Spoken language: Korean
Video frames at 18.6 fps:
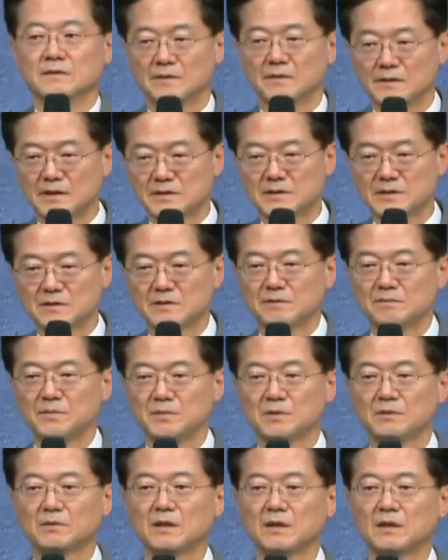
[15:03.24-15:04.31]
사실은
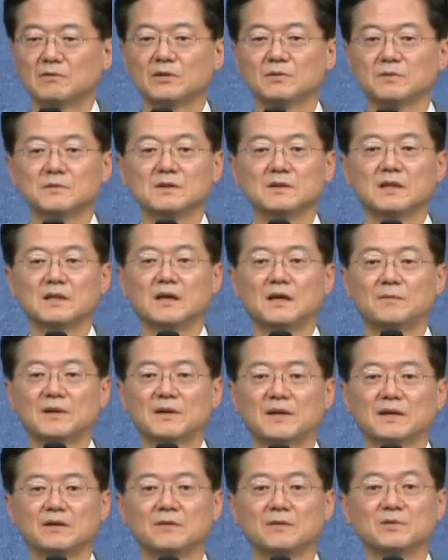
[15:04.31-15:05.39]
피곤하고 힘들다
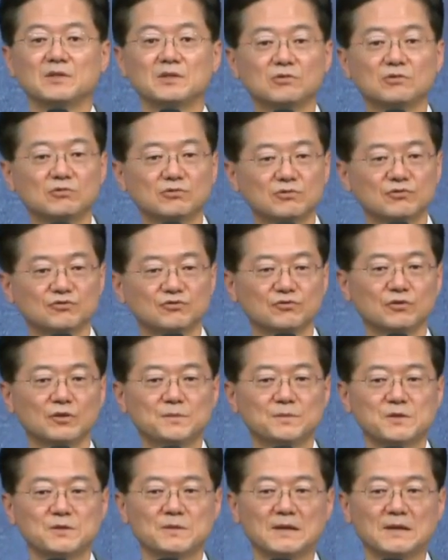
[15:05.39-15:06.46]
말하려면 이유는 수도
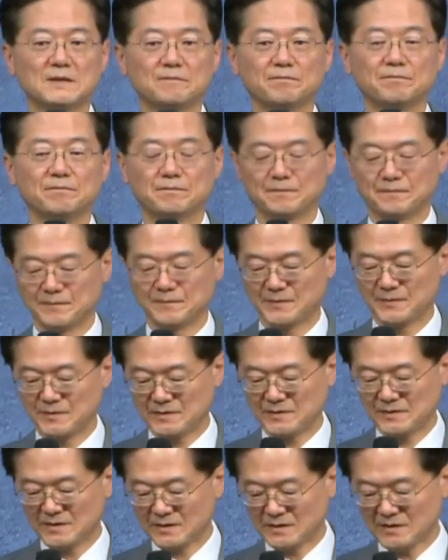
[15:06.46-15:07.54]
없지만
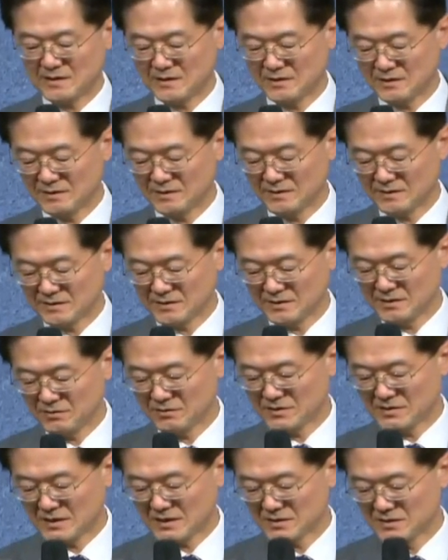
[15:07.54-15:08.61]
제가 아, 기도
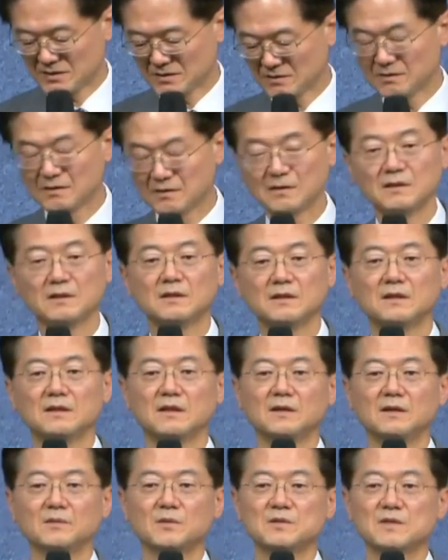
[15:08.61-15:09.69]
작정을
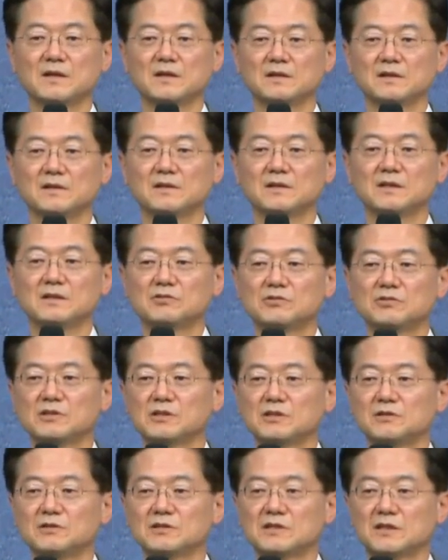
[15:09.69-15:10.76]
해보자 그랬더니 일주일
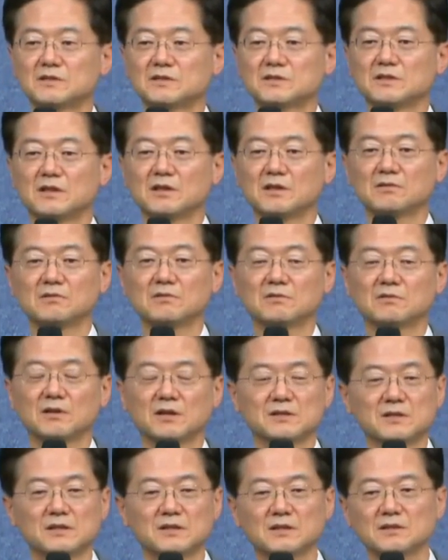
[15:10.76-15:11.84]
기도 작정하고
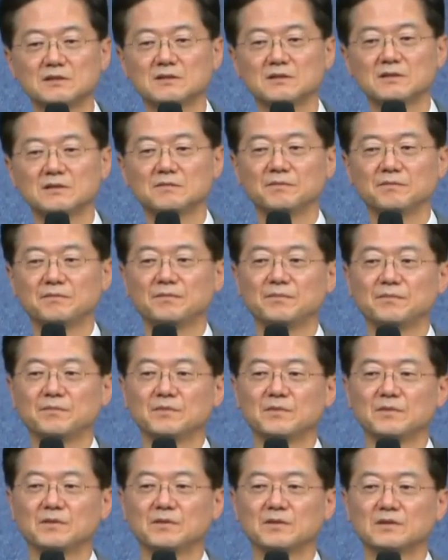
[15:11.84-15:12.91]
굉장히
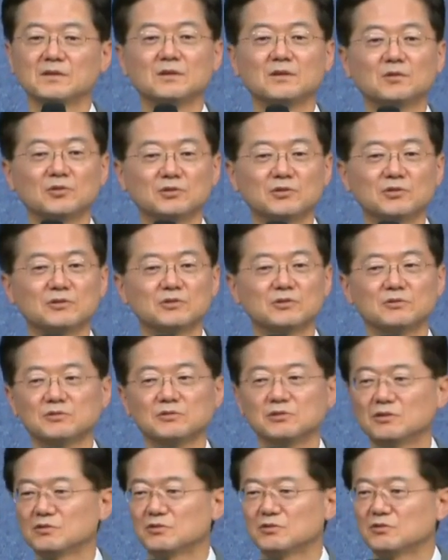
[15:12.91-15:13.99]
뜨거워도 지고
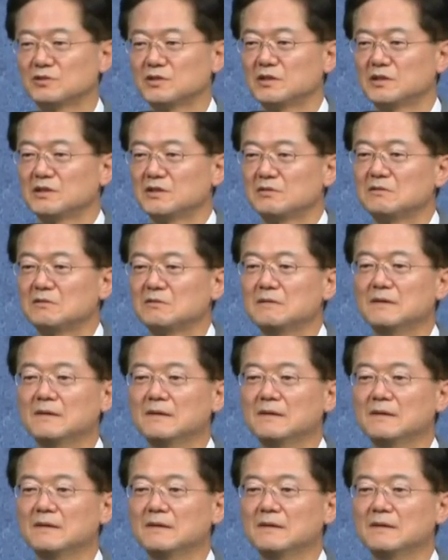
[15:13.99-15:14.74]
의욕도 생기고